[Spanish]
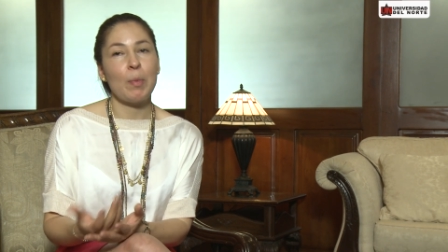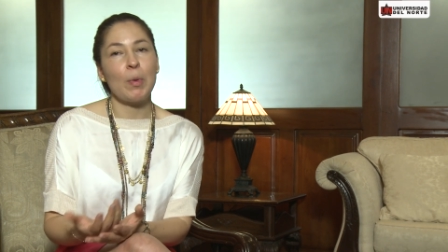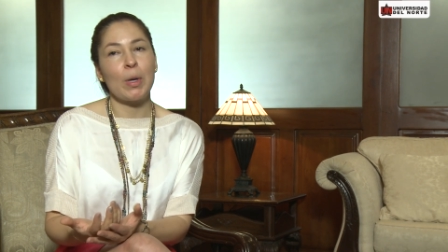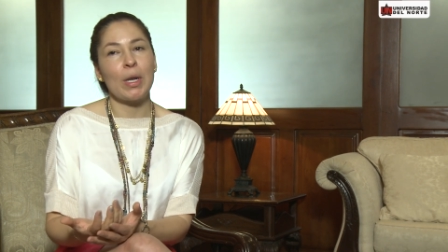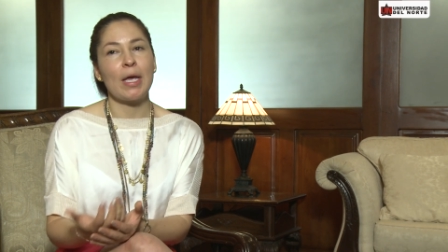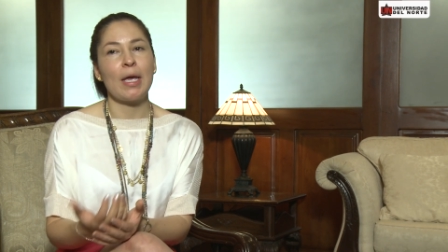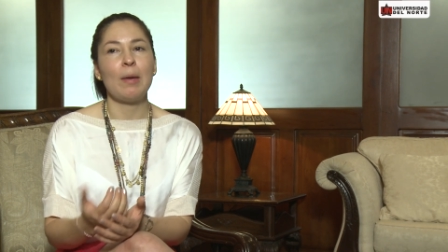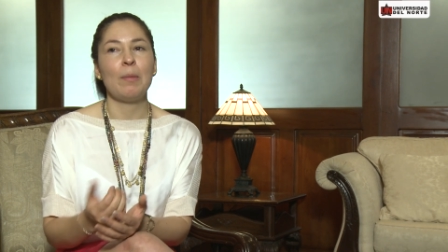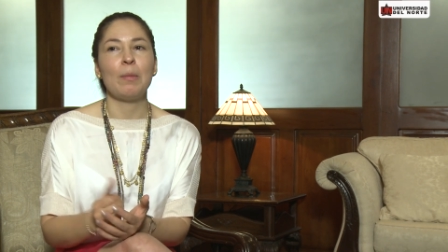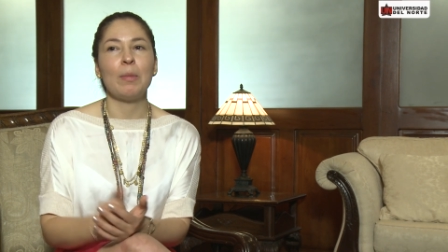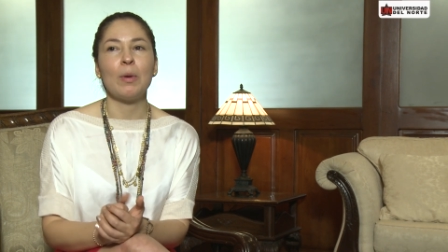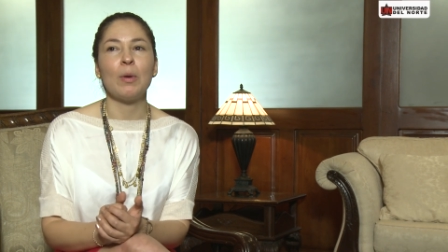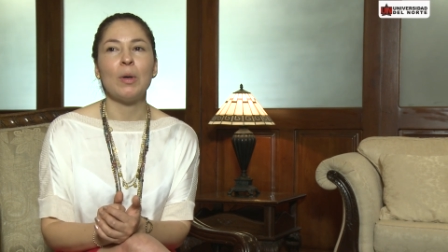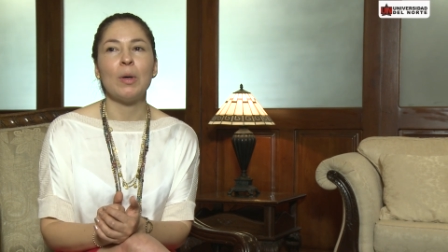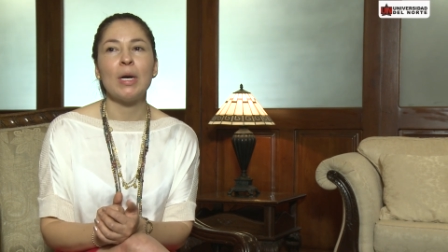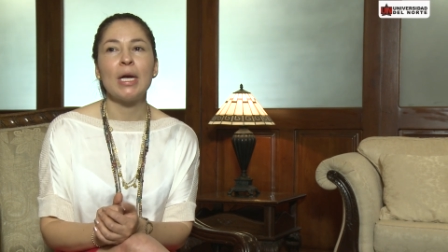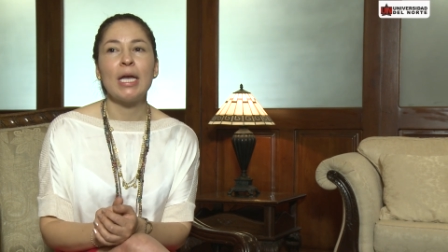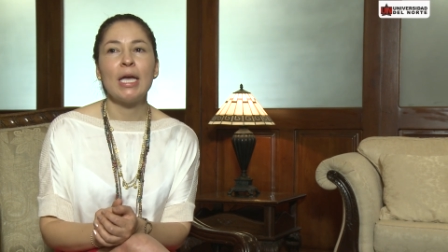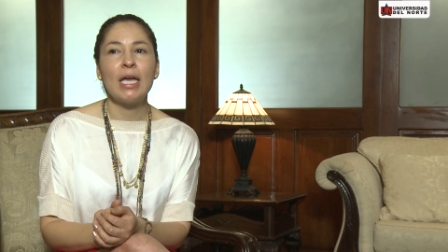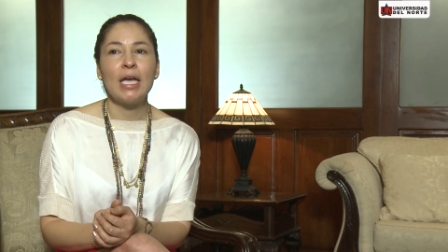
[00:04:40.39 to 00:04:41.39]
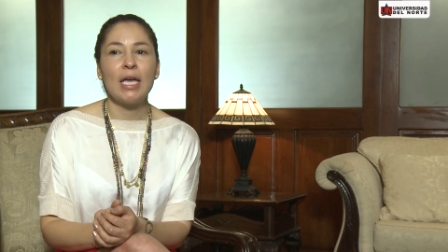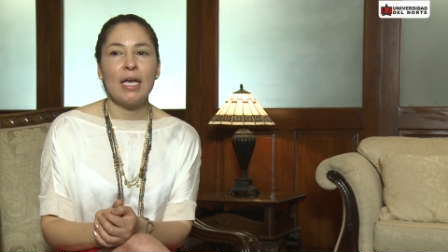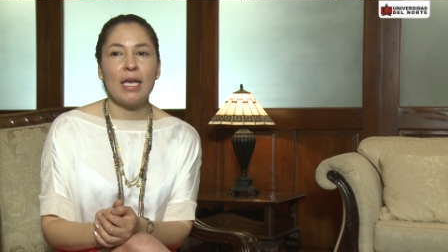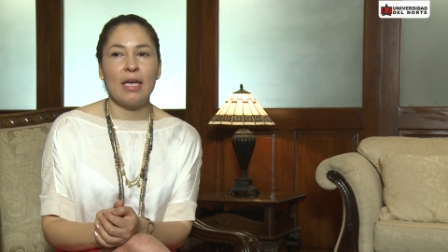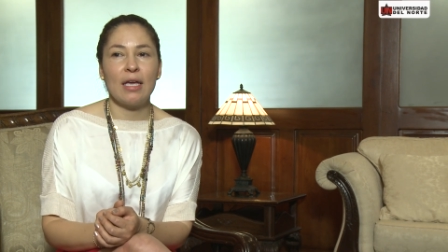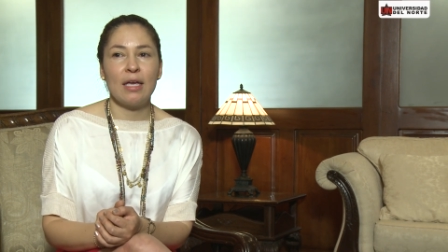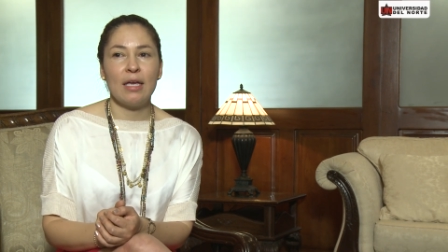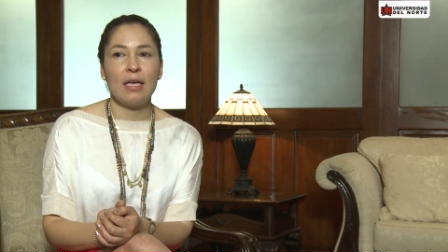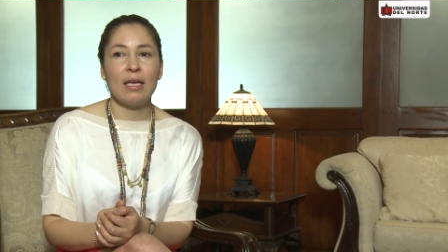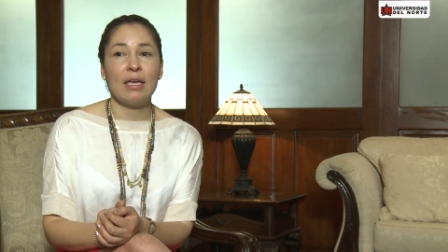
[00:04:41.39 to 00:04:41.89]
Por ejemplo,
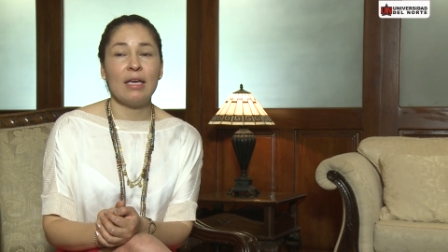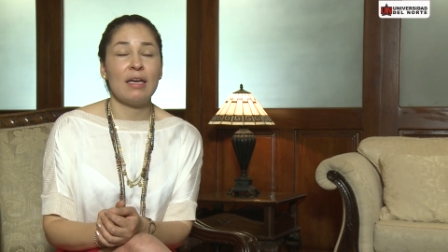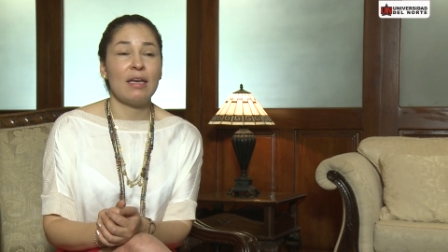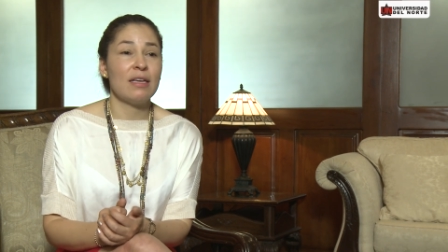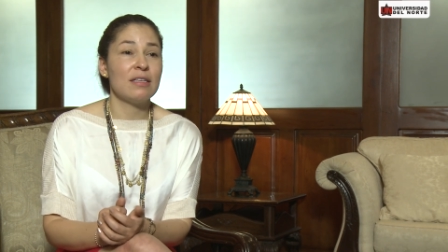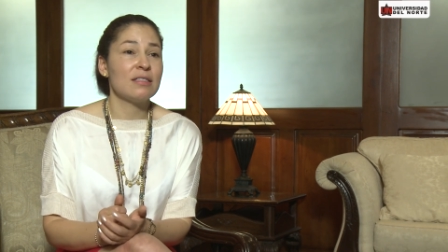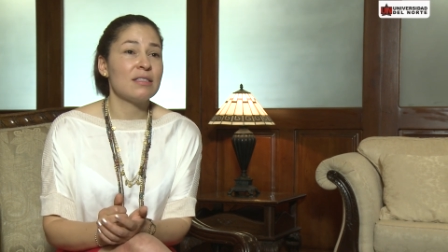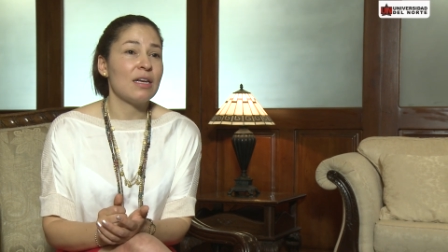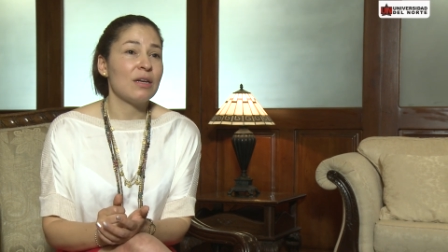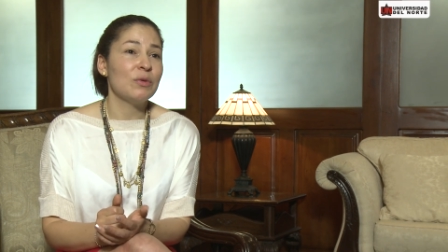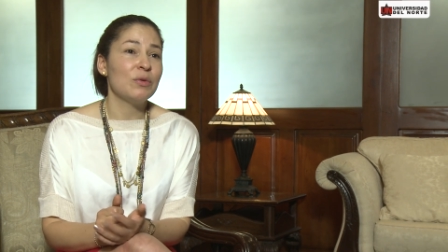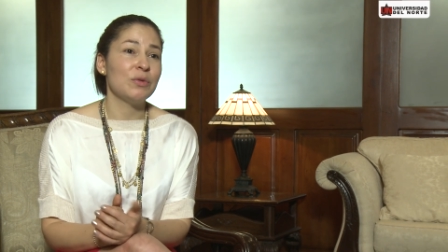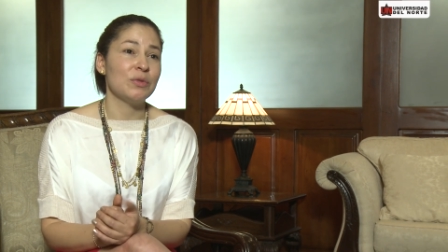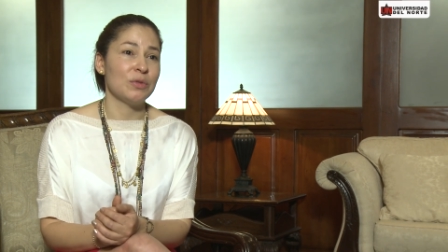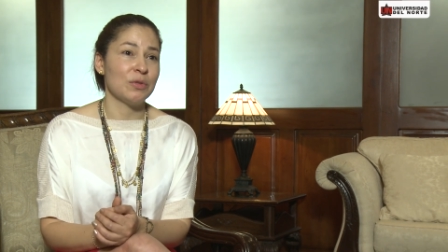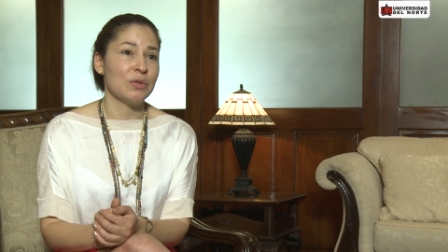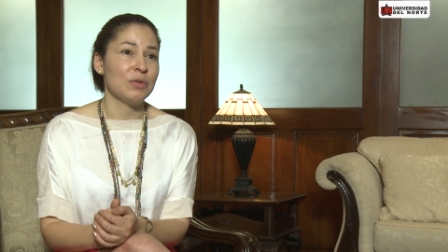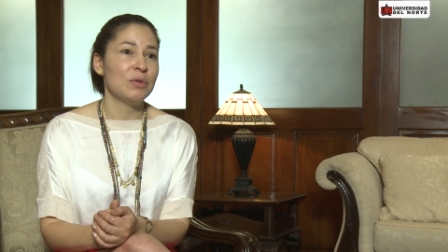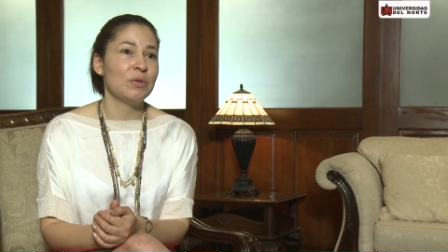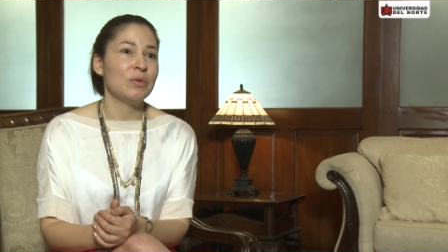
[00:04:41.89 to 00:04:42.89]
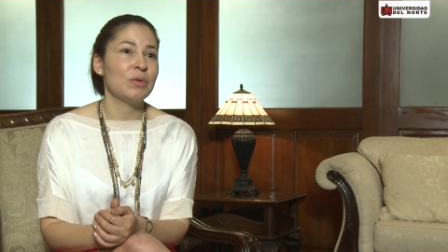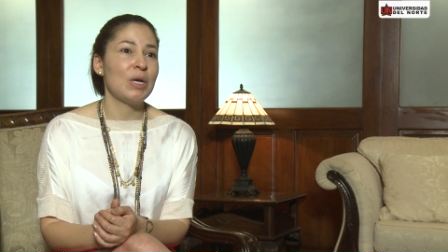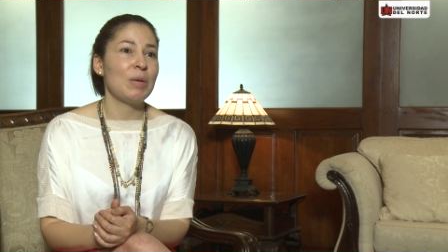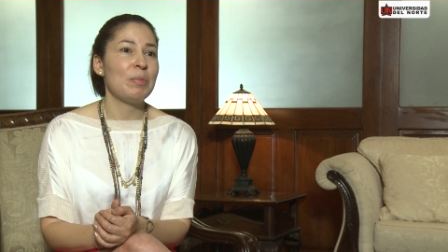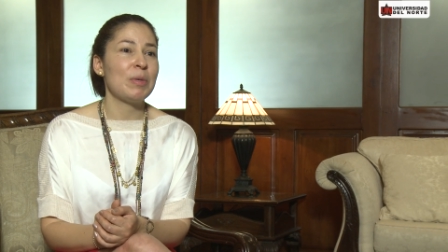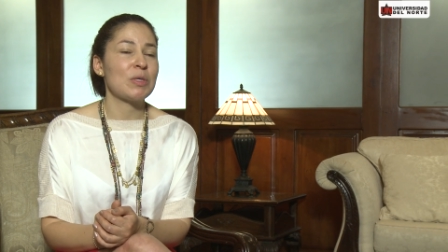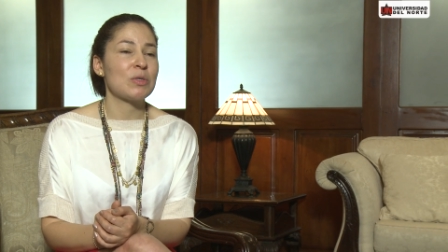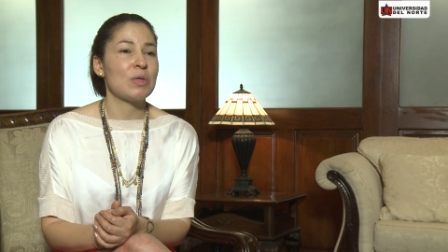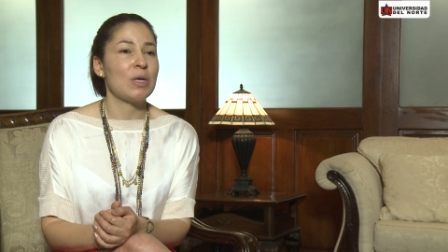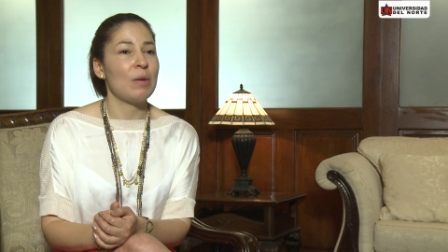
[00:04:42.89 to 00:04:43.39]
eh, en salud, ¿no? una
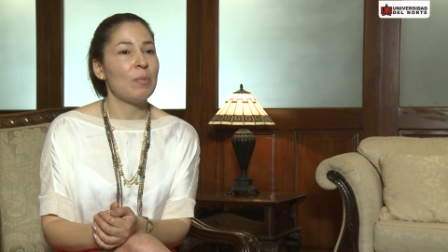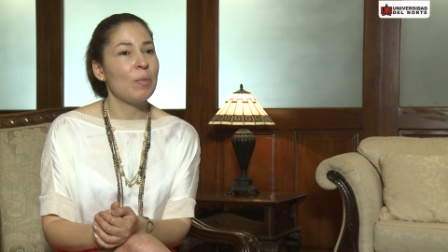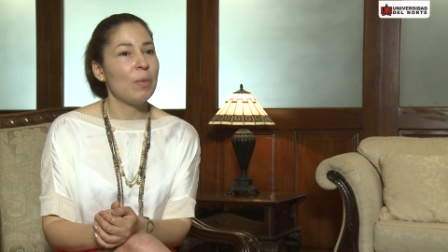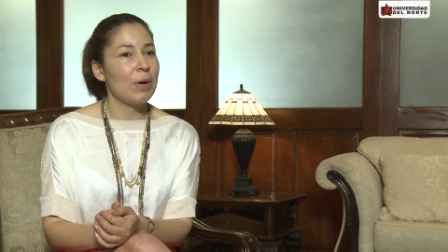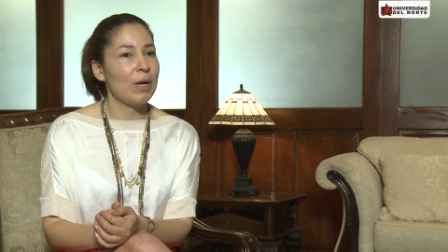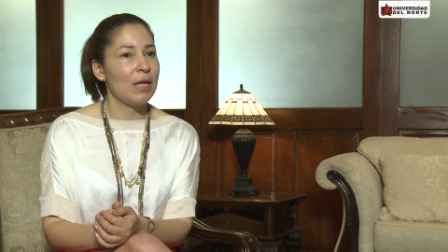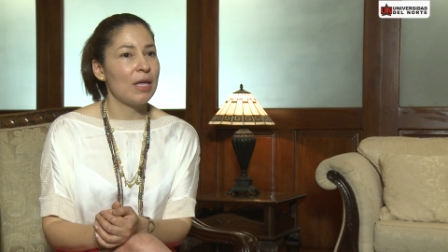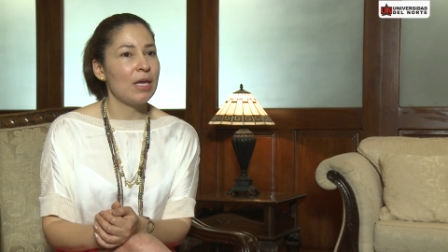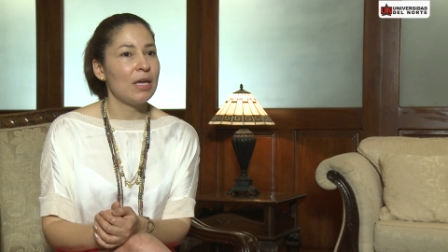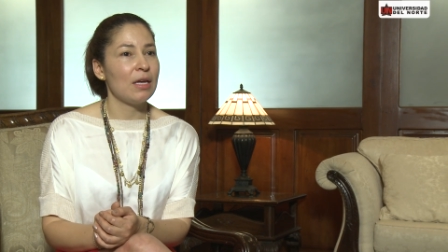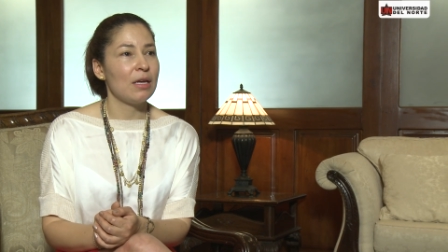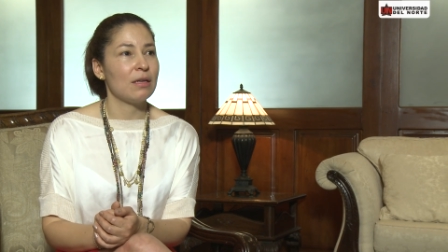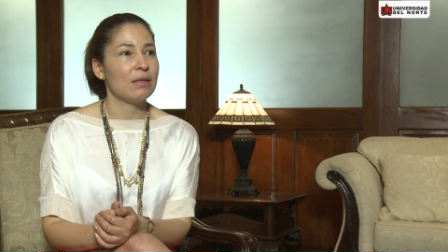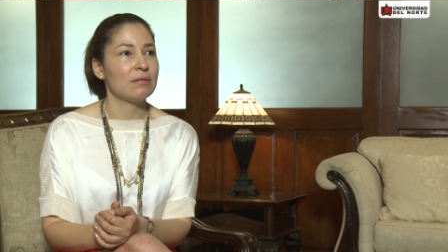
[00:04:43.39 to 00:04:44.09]
persona puede